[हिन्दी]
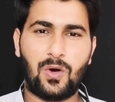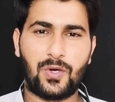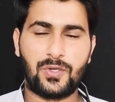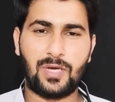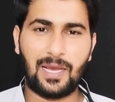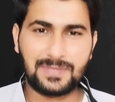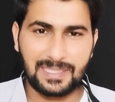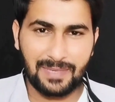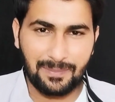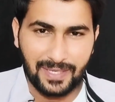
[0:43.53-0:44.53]
और
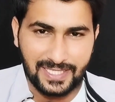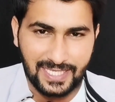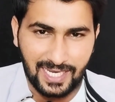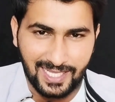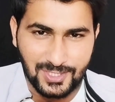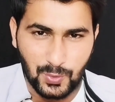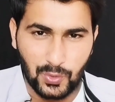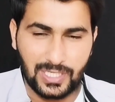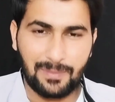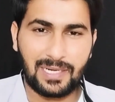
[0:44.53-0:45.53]
आपसी मेहरबानी है हाथ
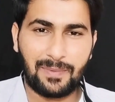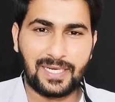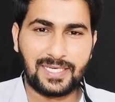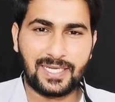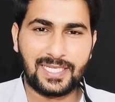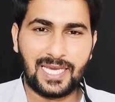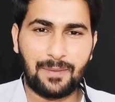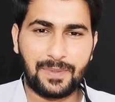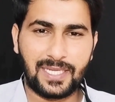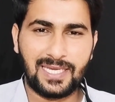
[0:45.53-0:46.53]
जोड़ के मेहरबानी करनी है
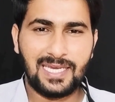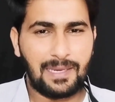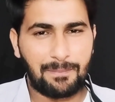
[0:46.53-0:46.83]
आपने